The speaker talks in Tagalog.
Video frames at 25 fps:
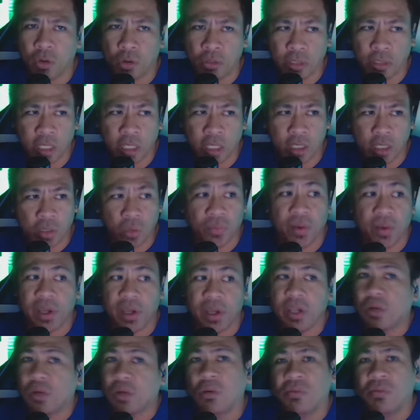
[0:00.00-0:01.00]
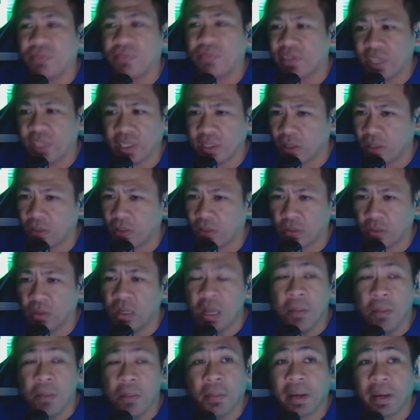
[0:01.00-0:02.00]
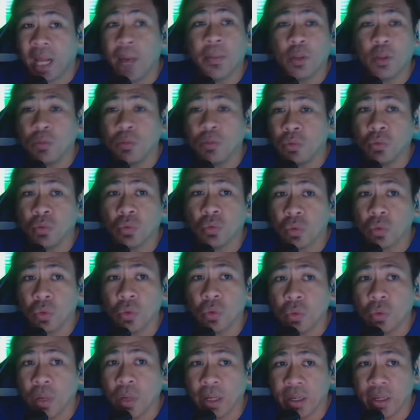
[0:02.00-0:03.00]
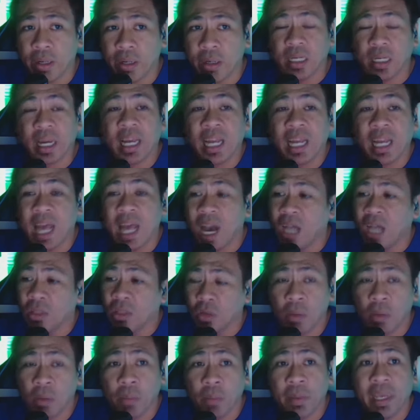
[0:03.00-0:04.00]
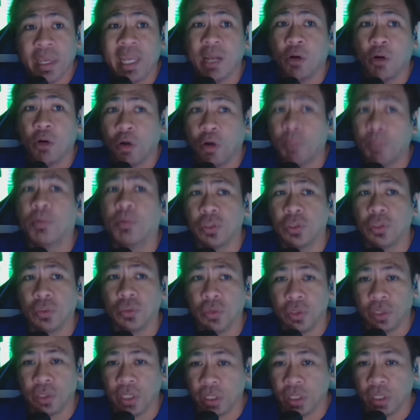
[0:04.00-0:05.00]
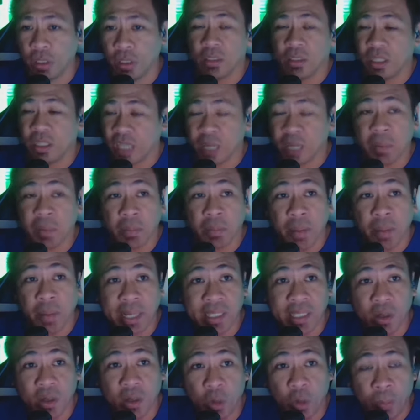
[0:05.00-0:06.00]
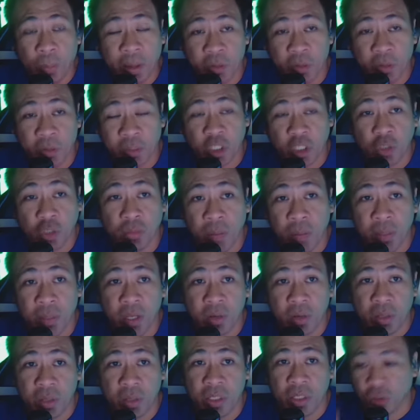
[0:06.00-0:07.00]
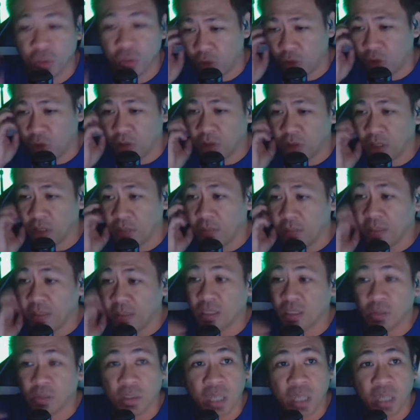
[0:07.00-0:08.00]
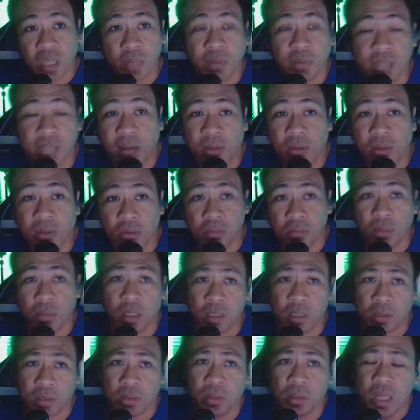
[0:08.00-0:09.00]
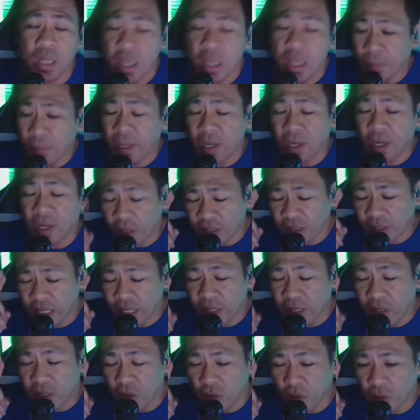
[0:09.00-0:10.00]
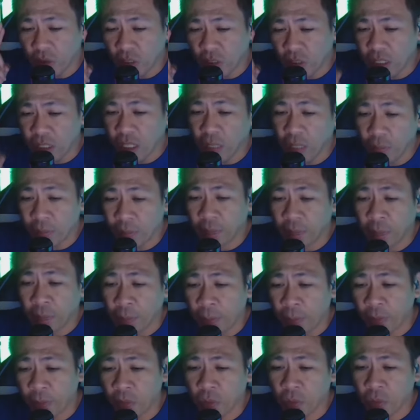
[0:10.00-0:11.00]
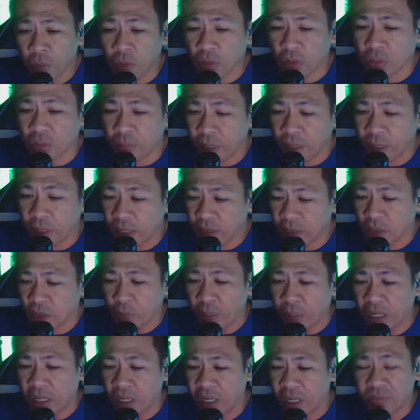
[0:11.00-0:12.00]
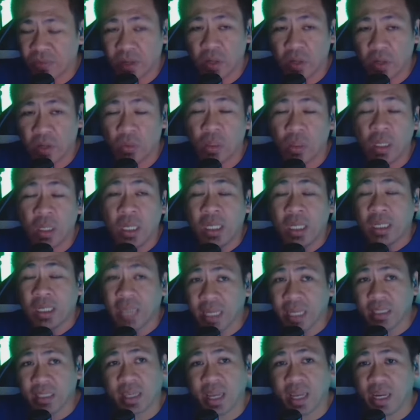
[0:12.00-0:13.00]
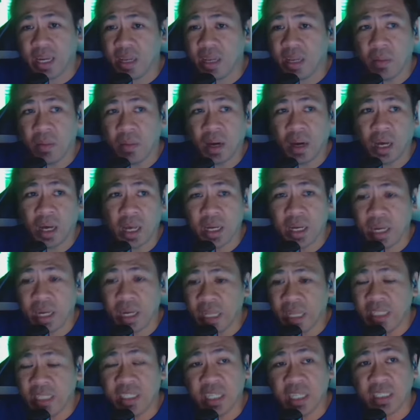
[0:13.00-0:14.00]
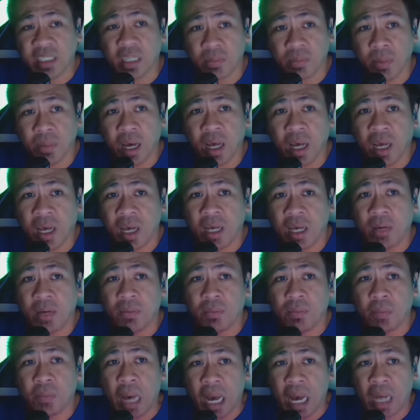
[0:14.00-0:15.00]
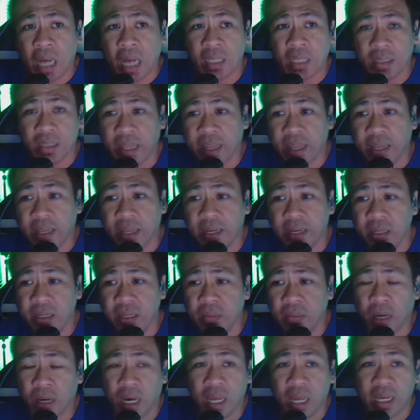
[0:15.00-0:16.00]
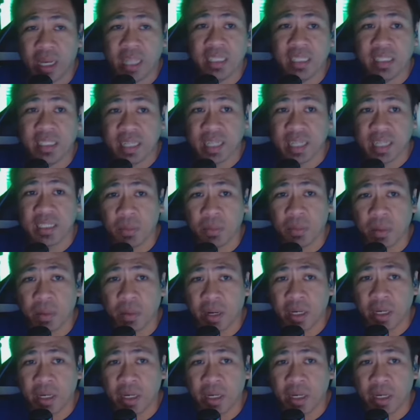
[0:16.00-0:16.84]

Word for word: content ko, very confident ako, marami itong tutulungan, kailangan ko lang mabigyan ng opportunity. Sige, babayad ako para mas dumami yung reach ko. Mag-subscribe sa akin itong mga to. Pero kasi yung magpapapromote ako sa mga ganito para i-follow. Guys, again, yung mga nandyan sa mga paangat na yan, yung mga nandyan sa mga